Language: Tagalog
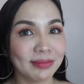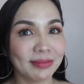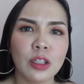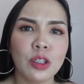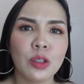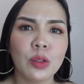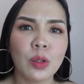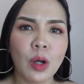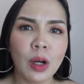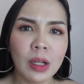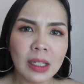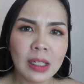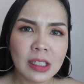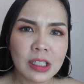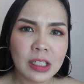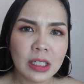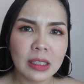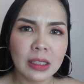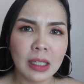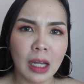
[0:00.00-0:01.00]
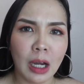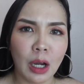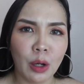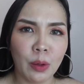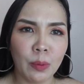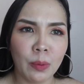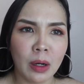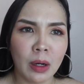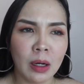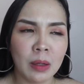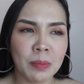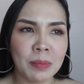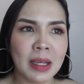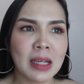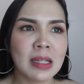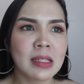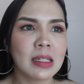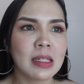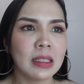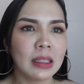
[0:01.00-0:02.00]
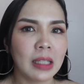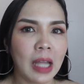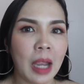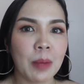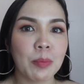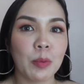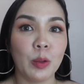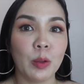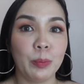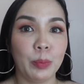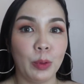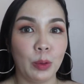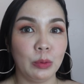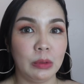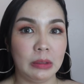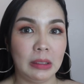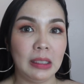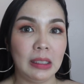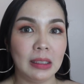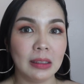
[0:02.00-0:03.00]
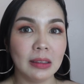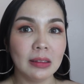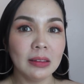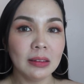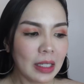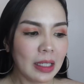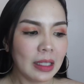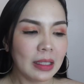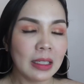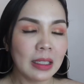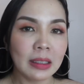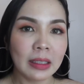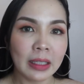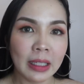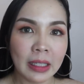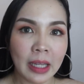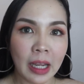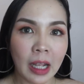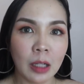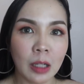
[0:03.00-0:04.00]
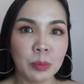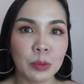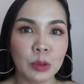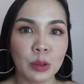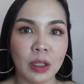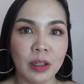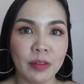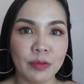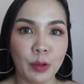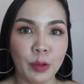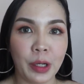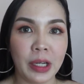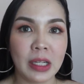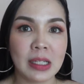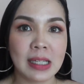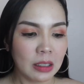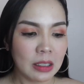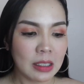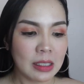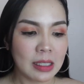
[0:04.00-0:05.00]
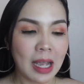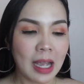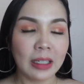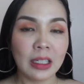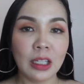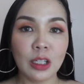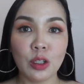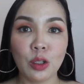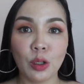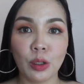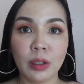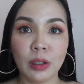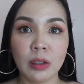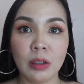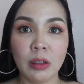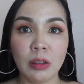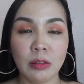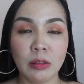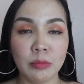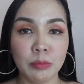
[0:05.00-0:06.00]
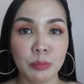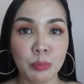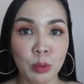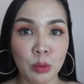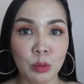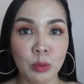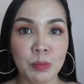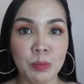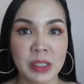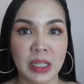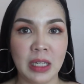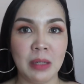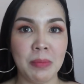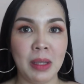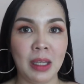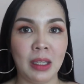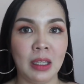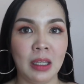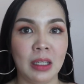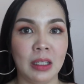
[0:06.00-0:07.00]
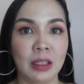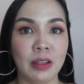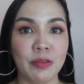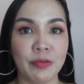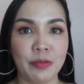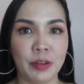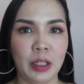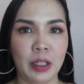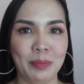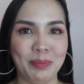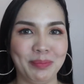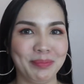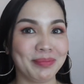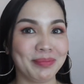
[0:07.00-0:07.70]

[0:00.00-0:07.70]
Yung collagen daw um, is a type of protein that can help to avoid sagging your boobs and making it firm.